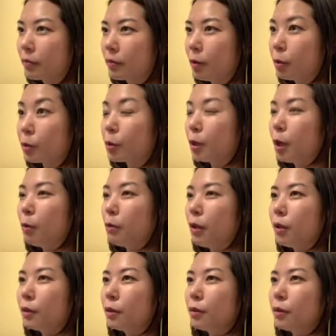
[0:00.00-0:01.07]
あ、違うわ、
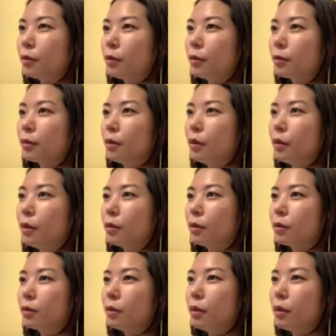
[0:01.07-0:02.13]
ハテナになった、やっ
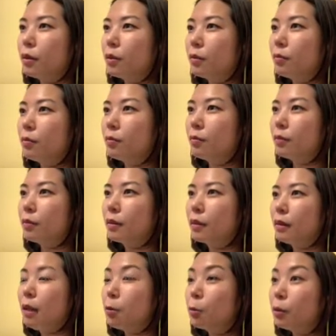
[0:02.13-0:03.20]
た。
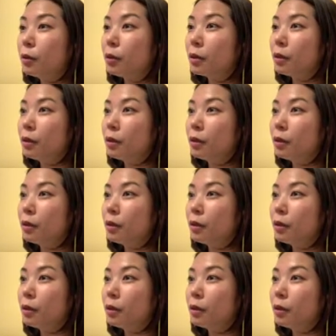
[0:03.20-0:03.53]
あ、これ何？